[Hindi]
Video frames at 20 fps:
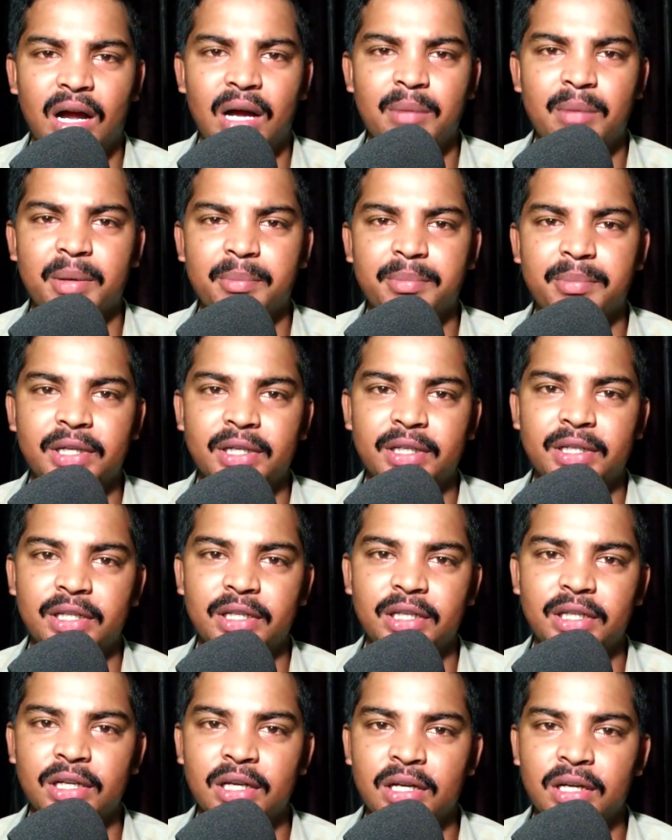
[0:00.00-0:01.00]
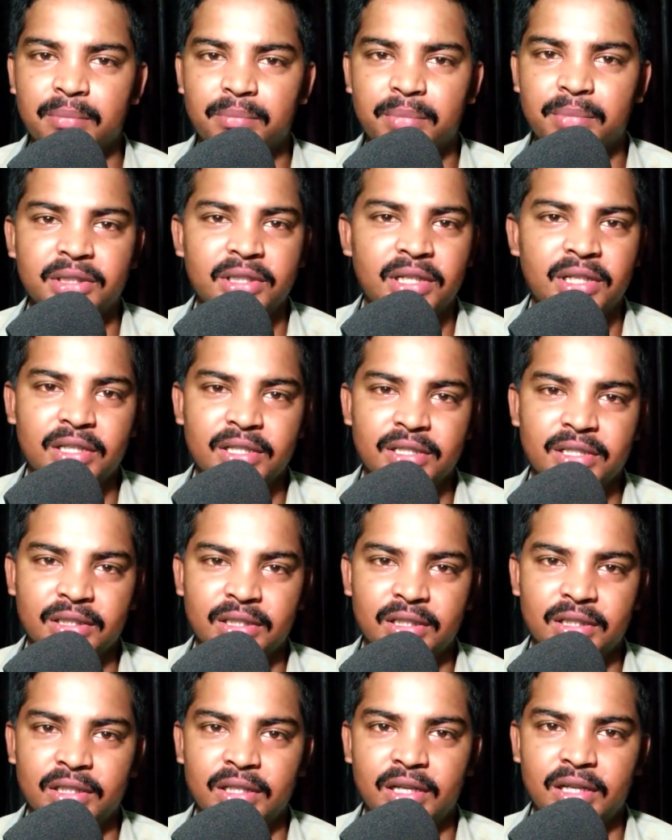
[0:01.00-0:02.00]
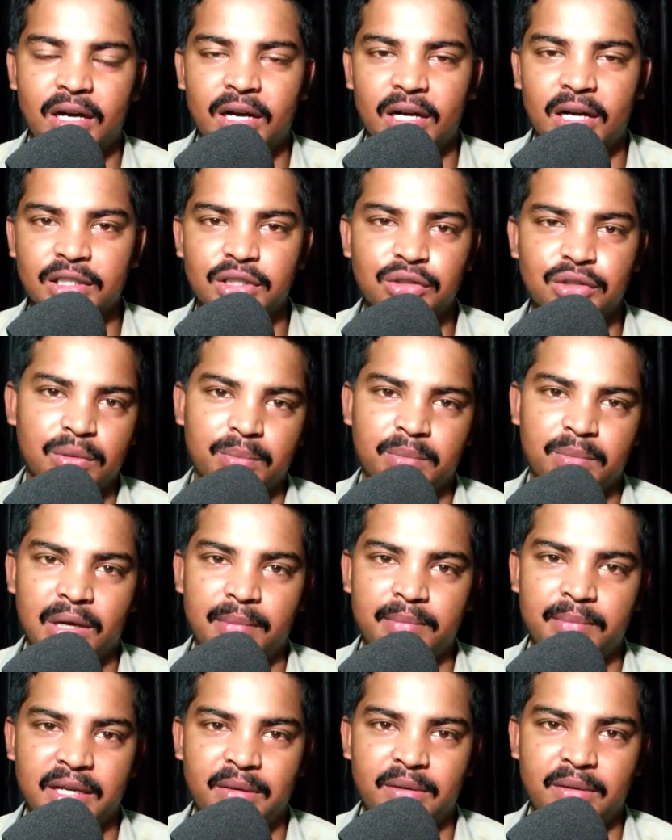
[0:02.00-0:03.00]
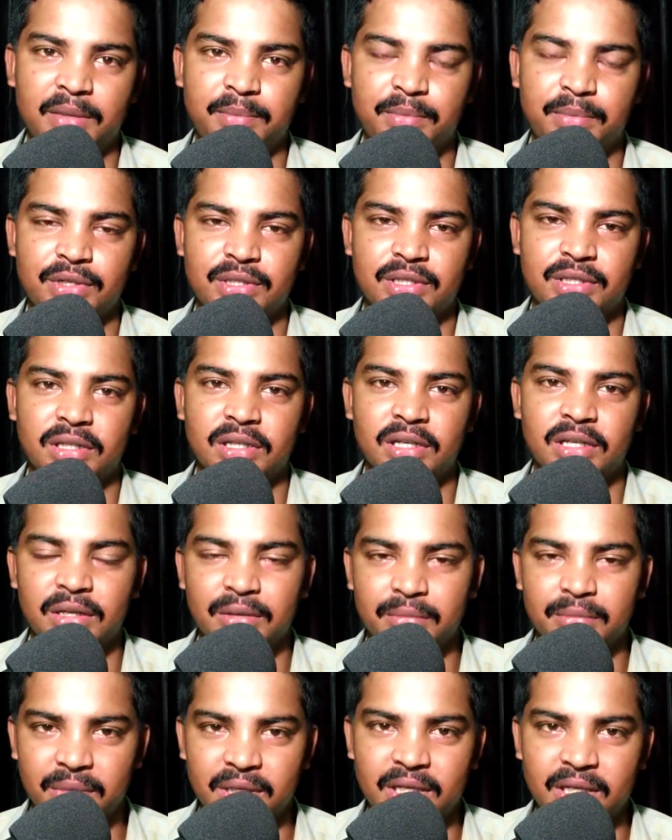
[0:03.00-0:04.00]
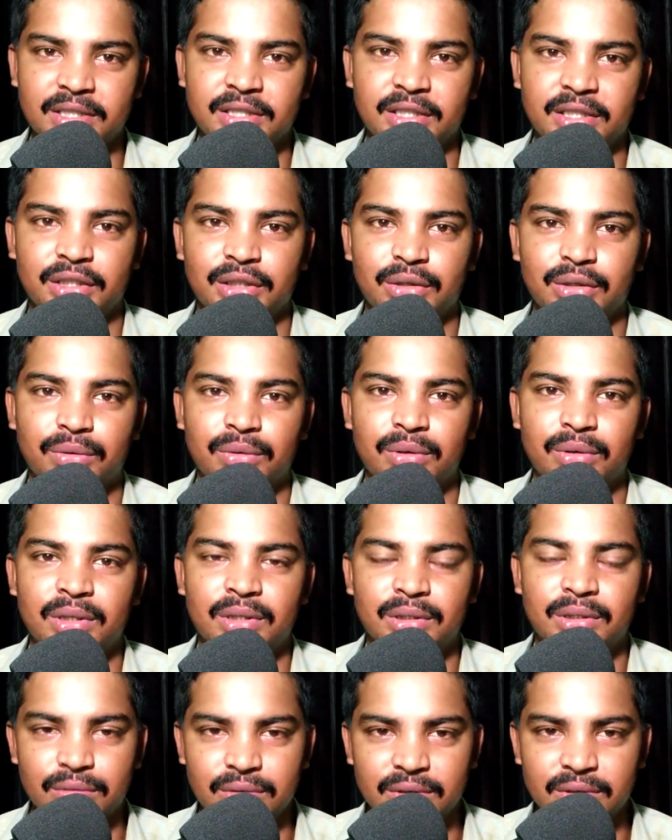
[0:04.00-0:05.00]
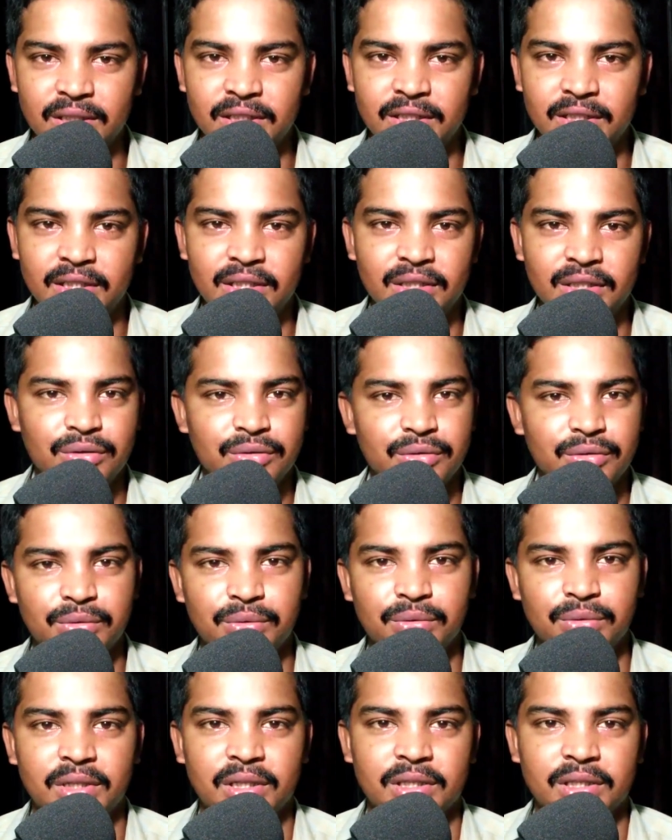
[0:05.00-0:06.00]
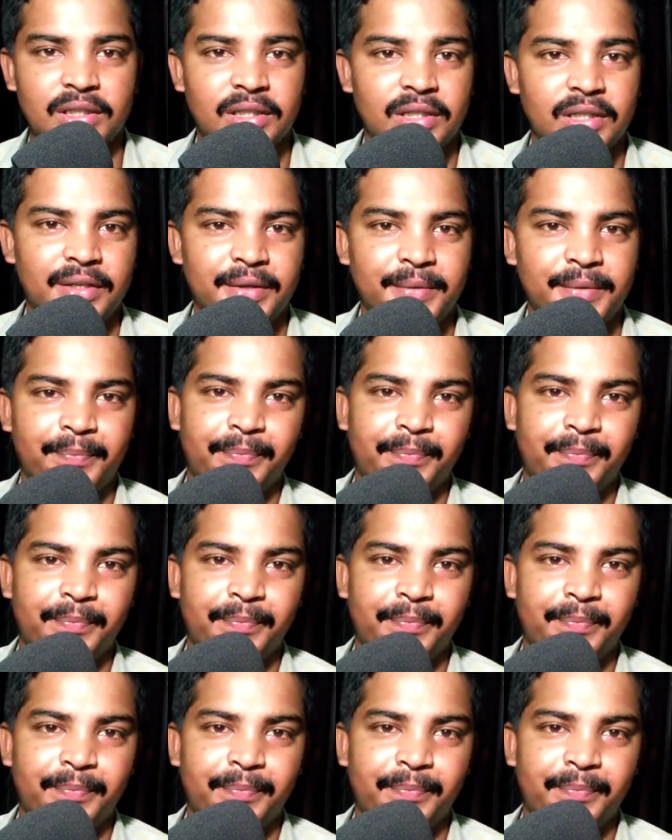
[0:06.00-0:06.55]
आप अपने लिए पंद्रह अगस्त के लिए हार्दिक शुभकामनाएँ वाले पोस्टर बना सकते हो तो चलिए शुरू करते हैं